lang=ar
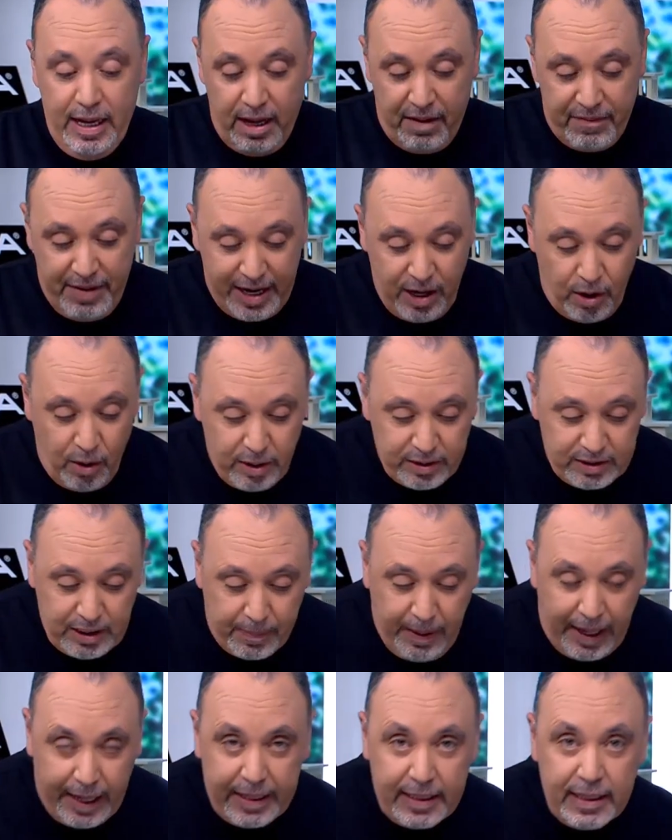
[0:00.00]
فأنا هون
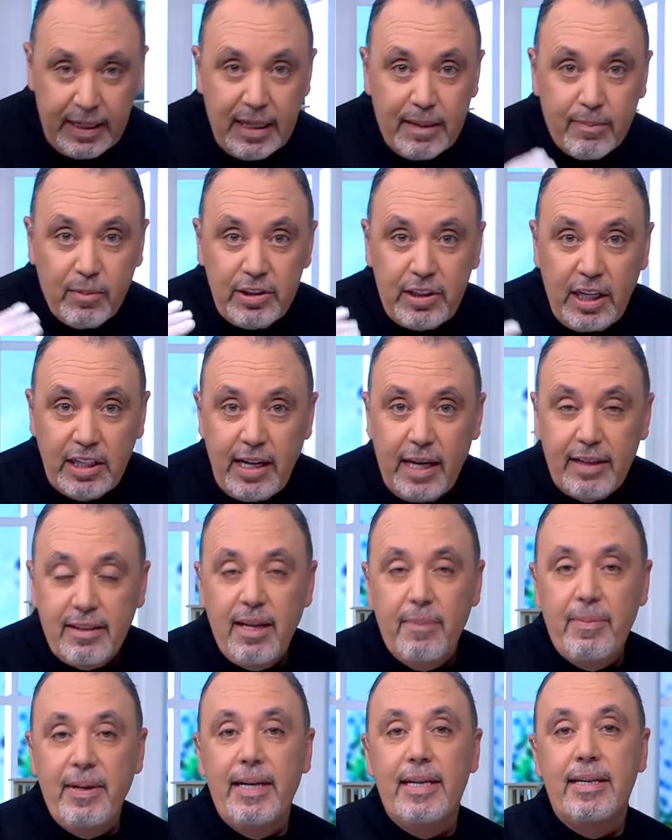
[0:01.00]
طبعا منتجات
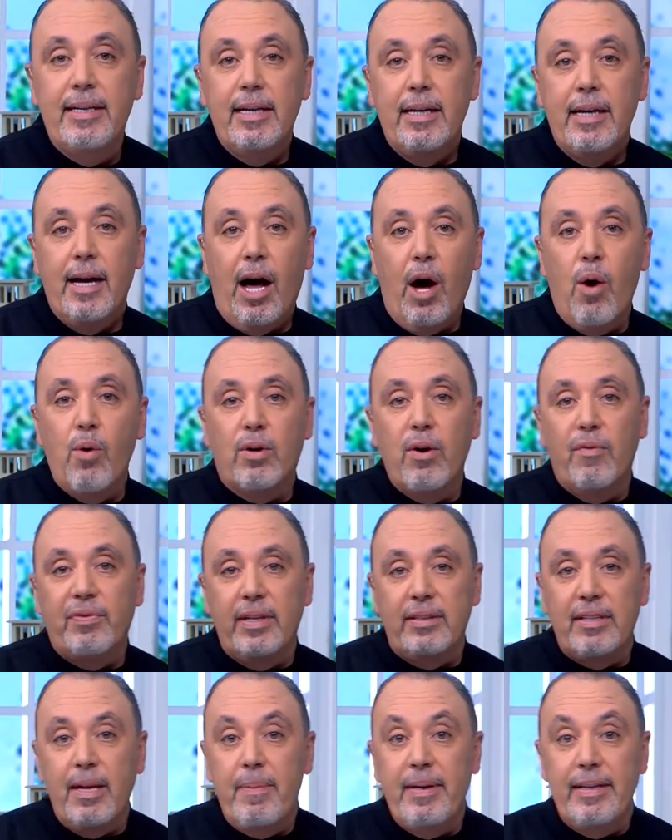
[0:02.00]
نبيل أو
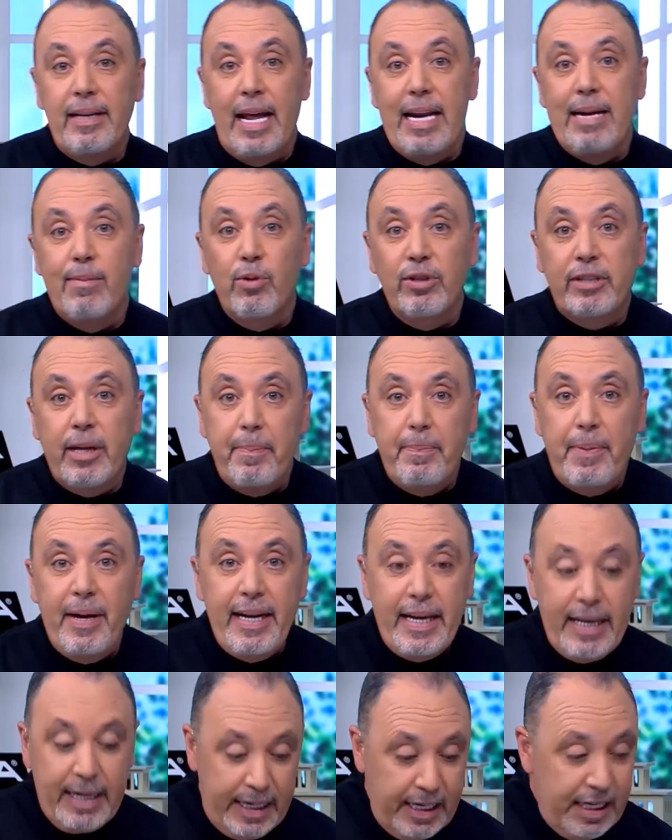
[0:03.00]
كفتة نبيل
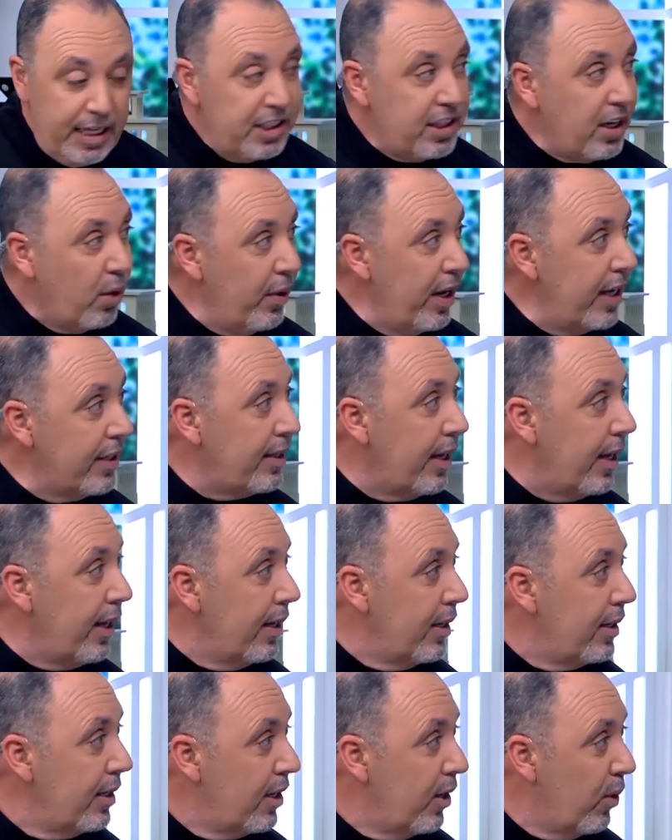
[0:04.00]
المتبلة شويتها
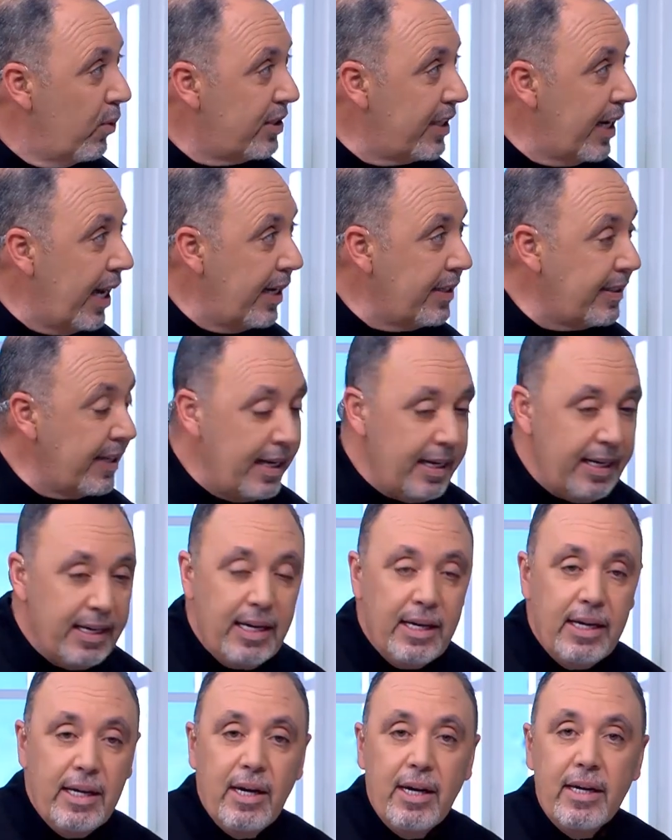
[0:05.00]
وجاهزة
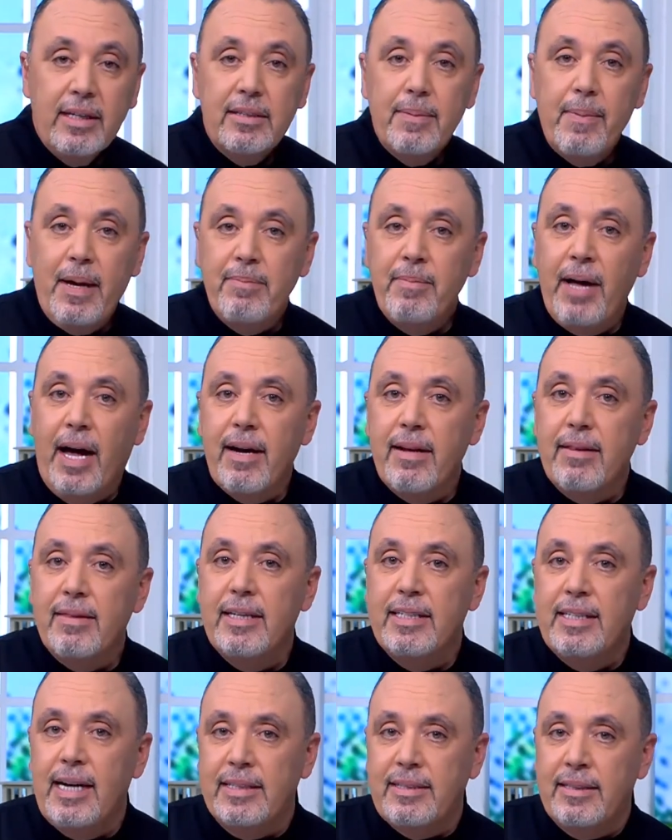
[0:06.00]
جاهزة طبعا معرضنا
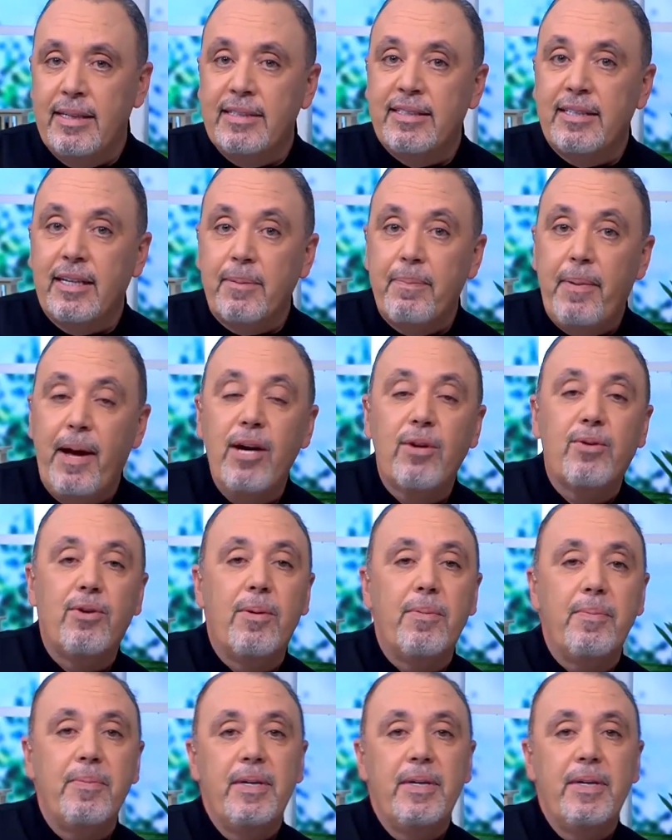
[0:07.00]
جاهز لاستقبالكم